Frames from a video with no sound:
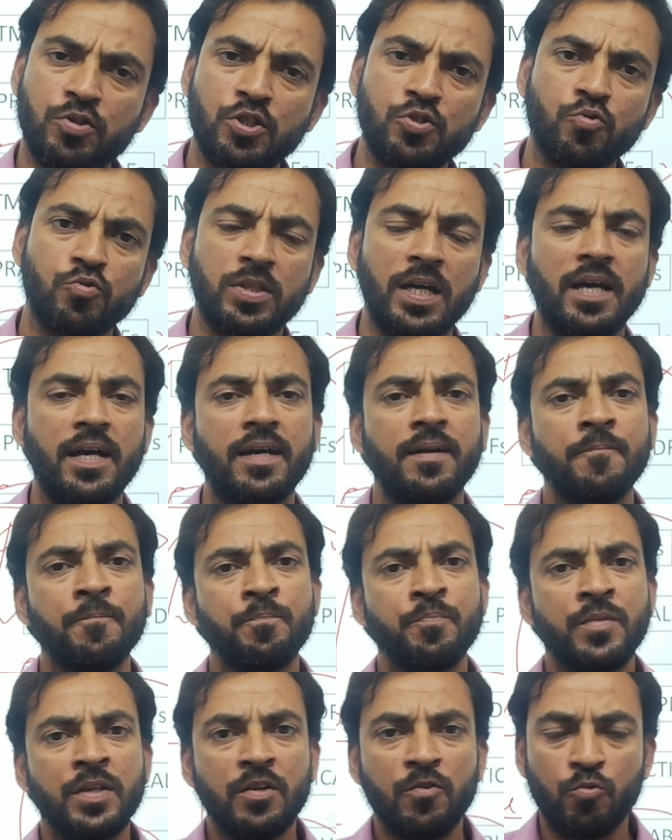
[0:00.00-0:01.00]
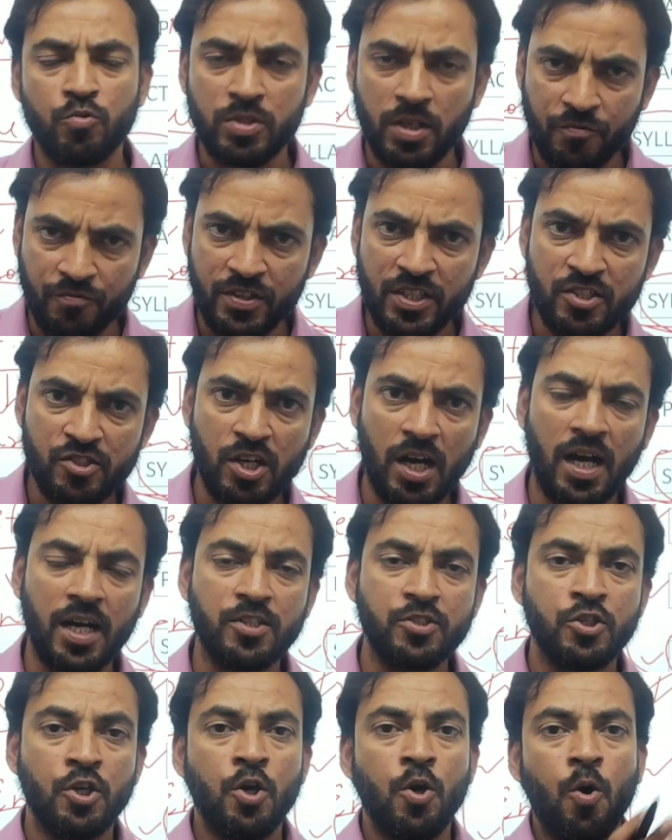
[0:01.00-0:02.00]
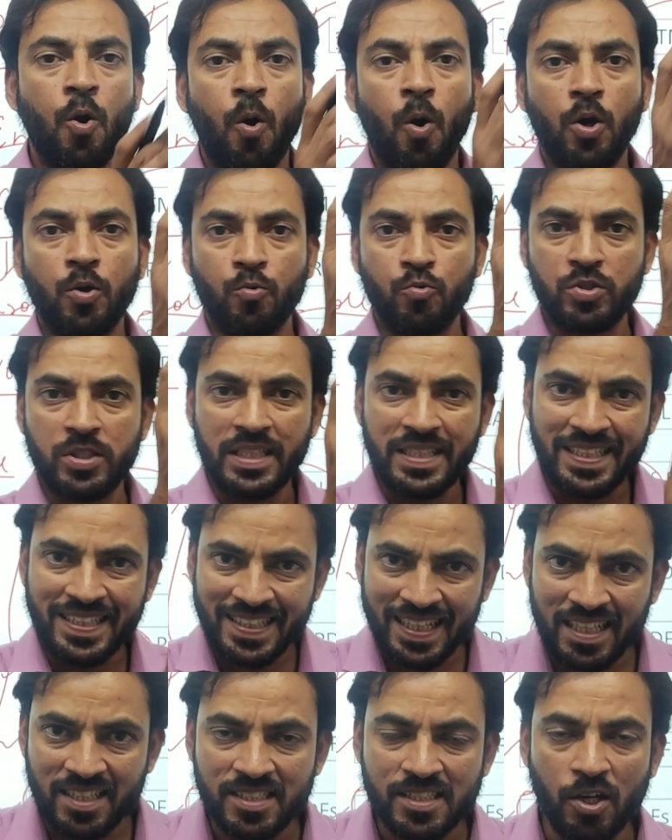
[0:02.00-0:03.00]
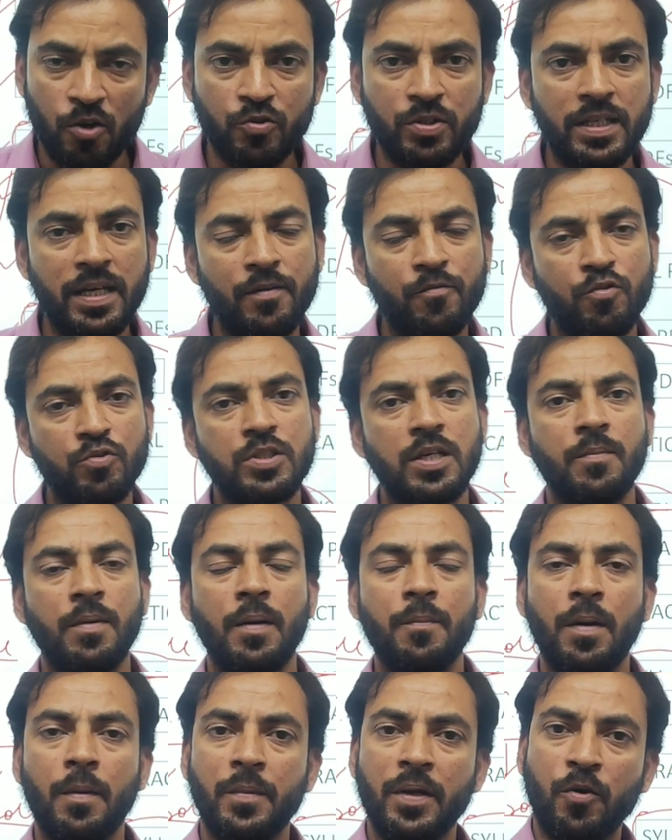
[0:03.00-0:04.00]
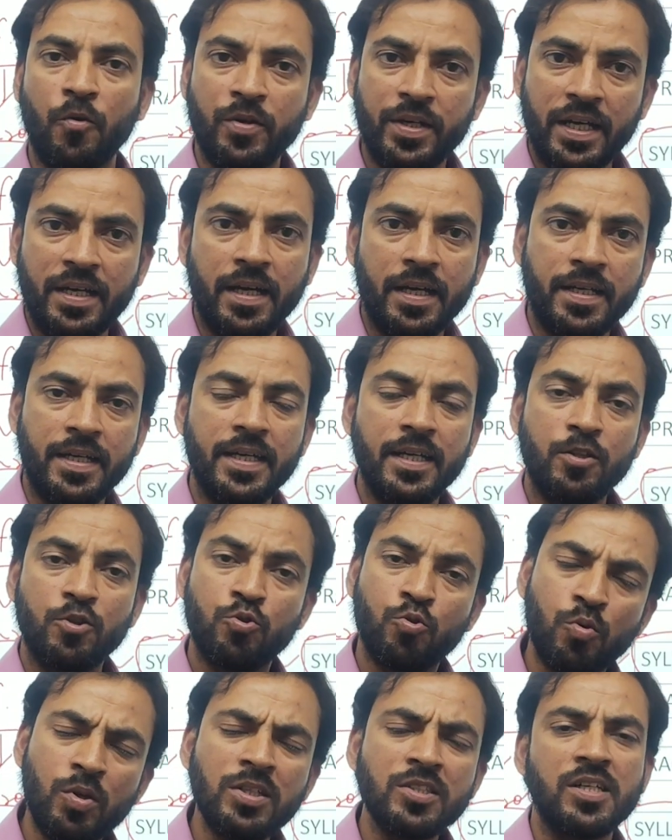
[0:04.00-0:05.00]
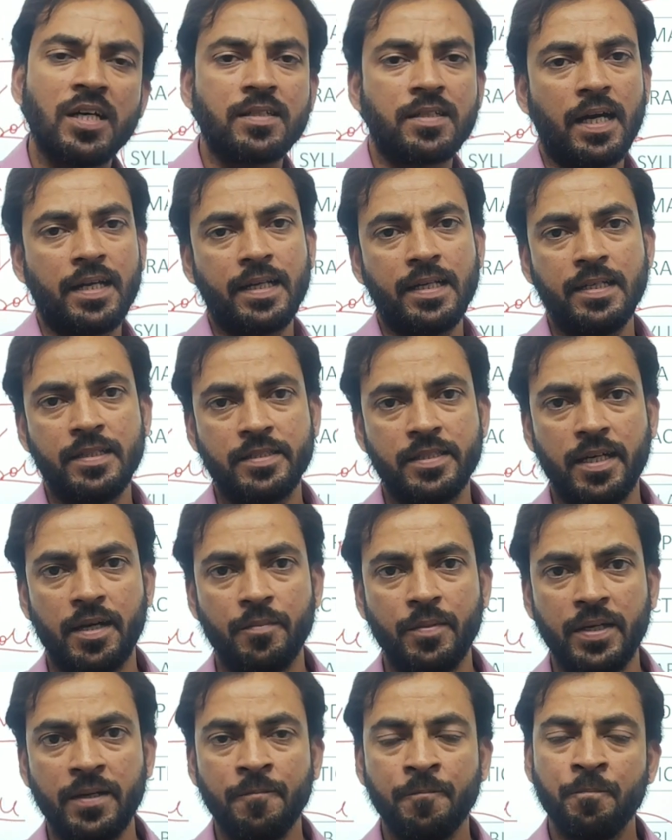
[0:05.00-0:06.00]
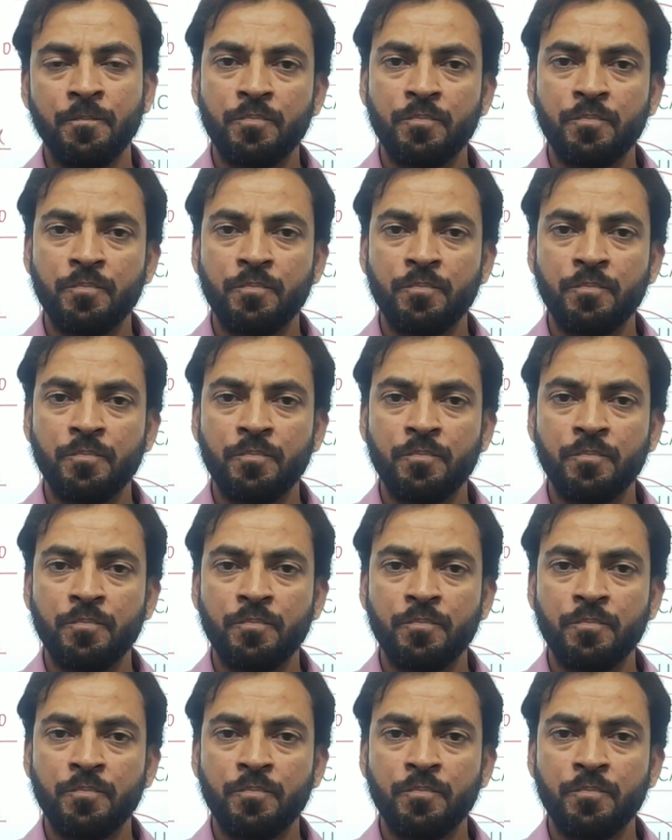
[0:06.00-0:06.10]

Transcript: प्रोसेस होता है उसका फीस चार्ज और उसकी डिटेल्स क्या होती है वो सब आप हमें कॉन्टेक्ट करके तुरंत जानकारी लीजिए अभी